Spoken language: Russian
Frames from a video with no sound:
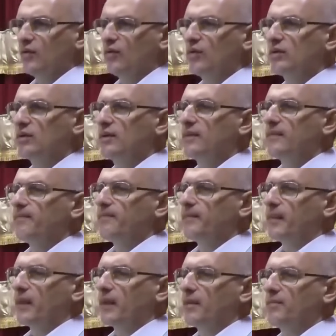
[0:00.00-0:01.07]
Он
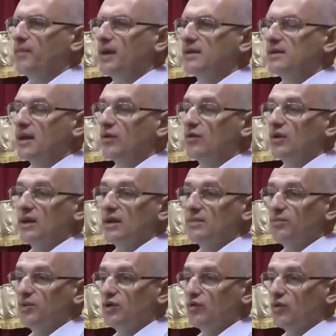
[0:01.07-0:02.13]
перестает
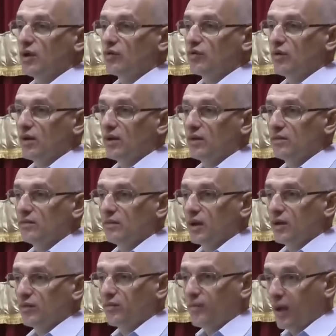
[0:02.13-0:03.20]
есть пищу, которая
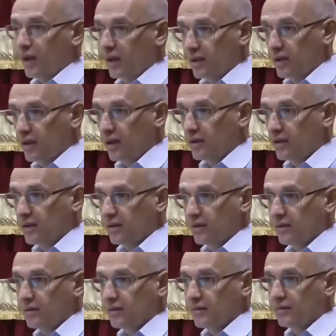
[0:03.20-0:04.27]
дает мало энергии.
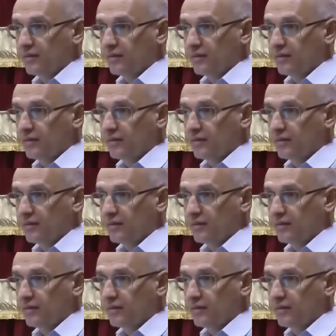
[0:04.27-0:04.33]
